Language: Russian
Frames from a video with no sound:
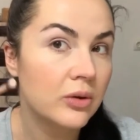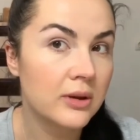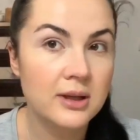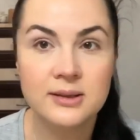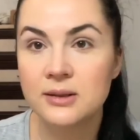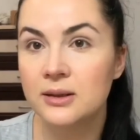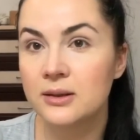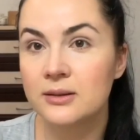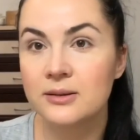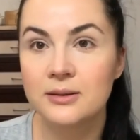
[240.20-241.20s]

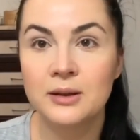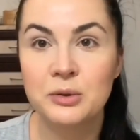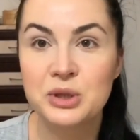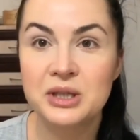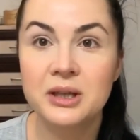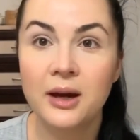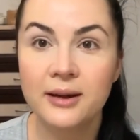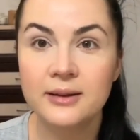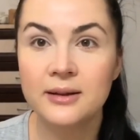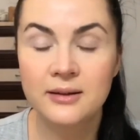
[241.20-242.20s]
классное, не знаю,
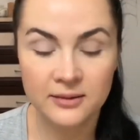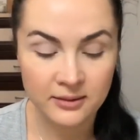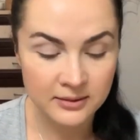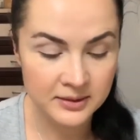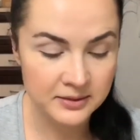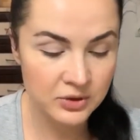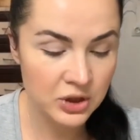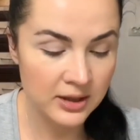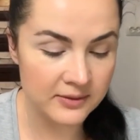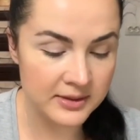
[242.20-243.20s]
сияние, как-то
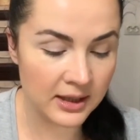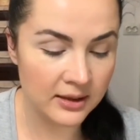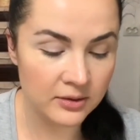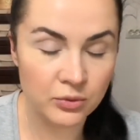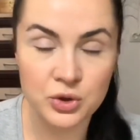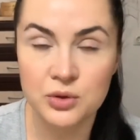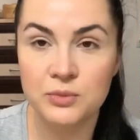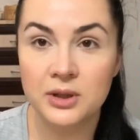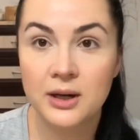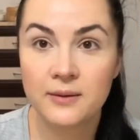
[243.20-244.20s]
освежает взгляд. Очень
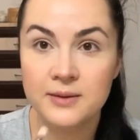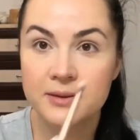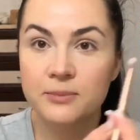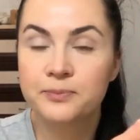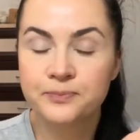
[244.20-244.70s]
мне нравится.